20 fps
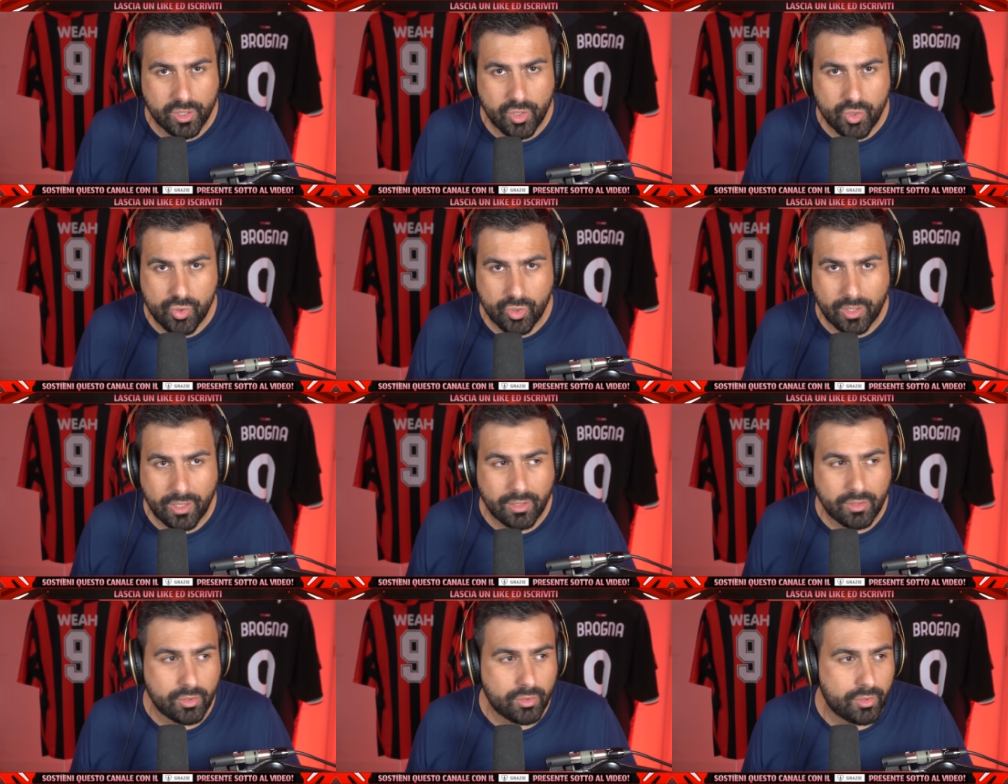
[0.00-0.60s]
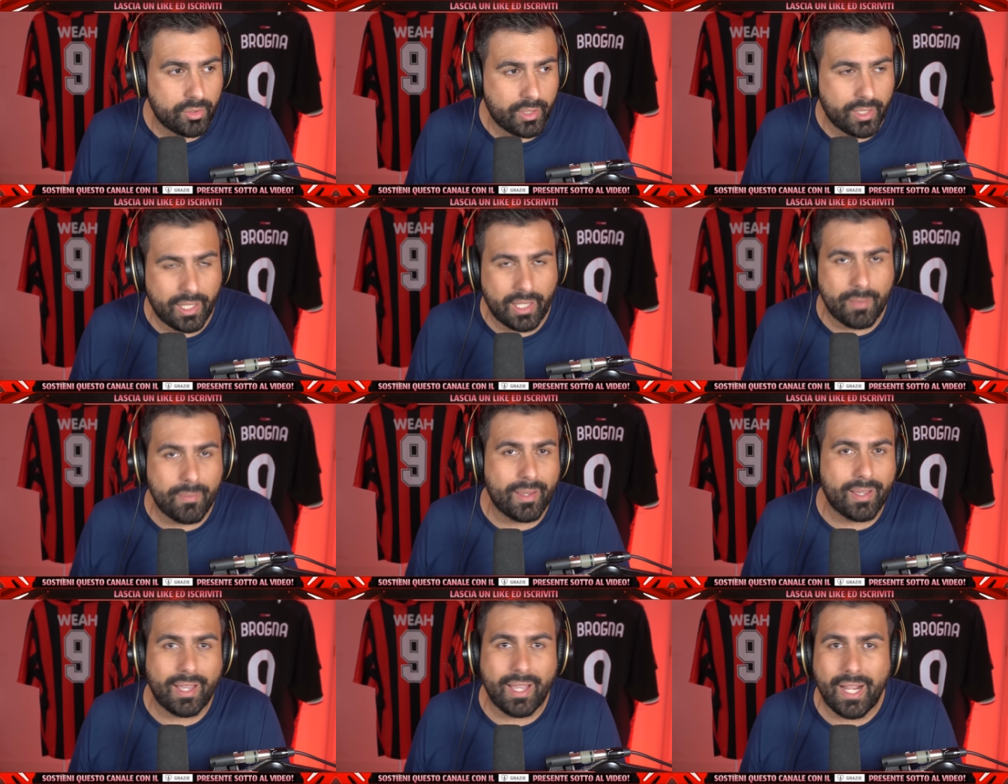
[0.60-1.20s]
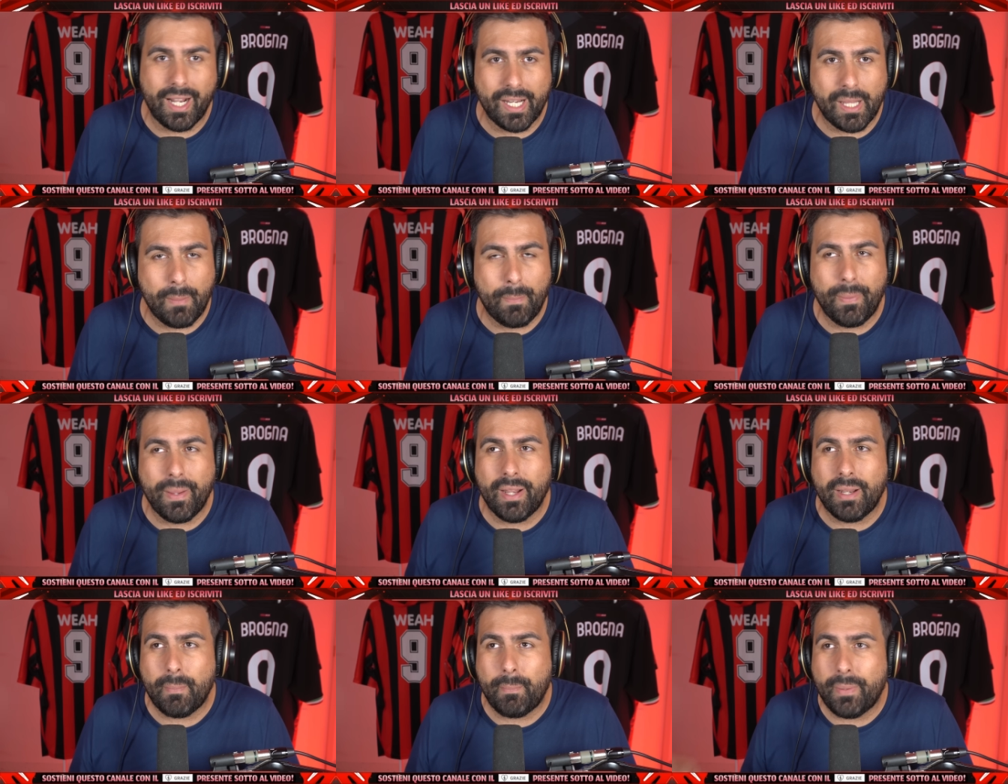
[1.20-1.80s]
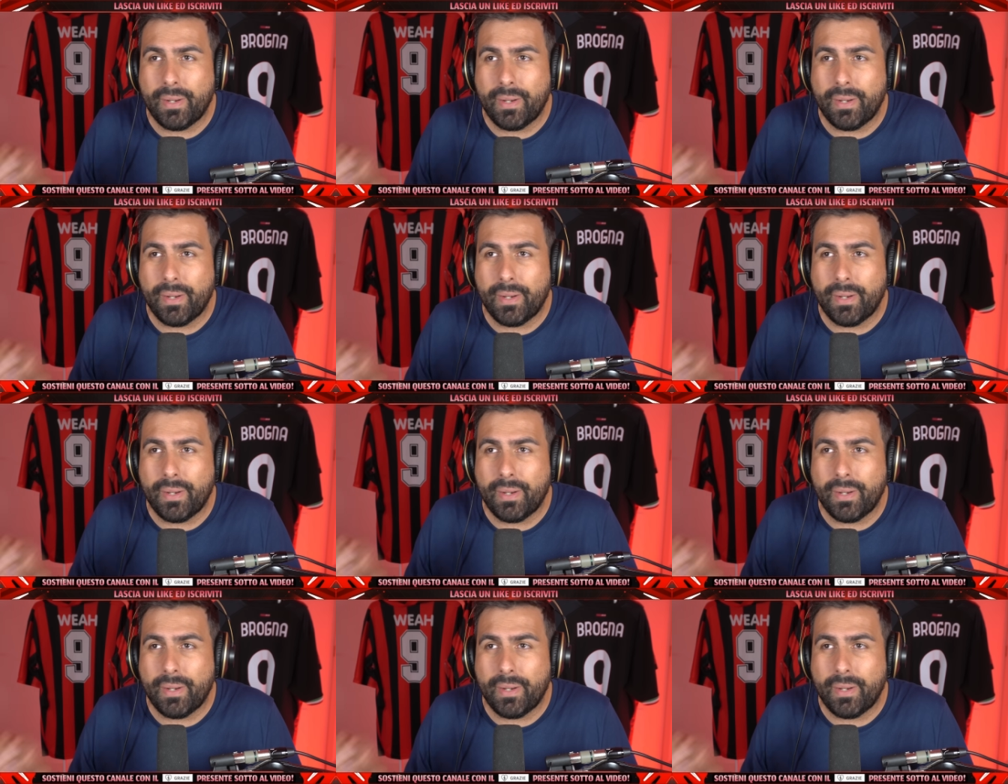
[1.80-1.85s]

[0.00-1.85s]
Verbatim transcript: di giocatori che magari per,